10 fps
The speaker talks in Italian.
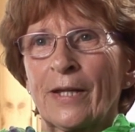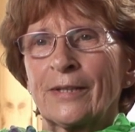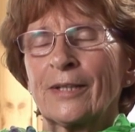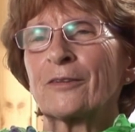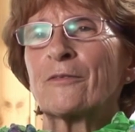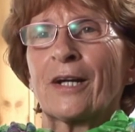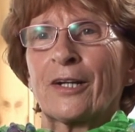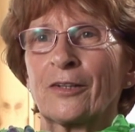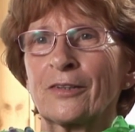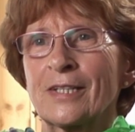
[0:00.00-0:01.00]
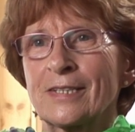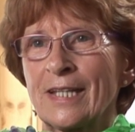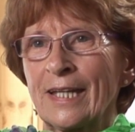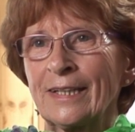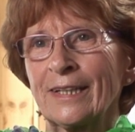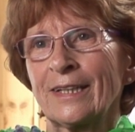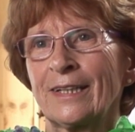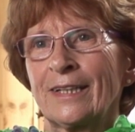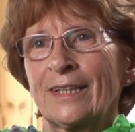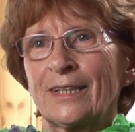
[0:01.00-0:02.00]
Non wer konnte sein,
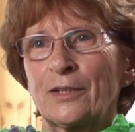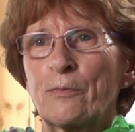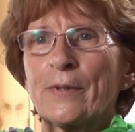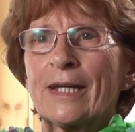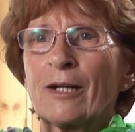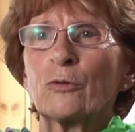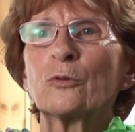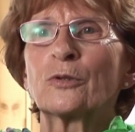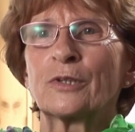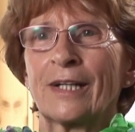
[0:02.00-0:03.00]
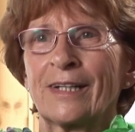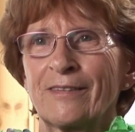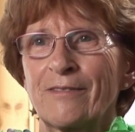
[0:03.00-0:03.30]
die Pigal Utta,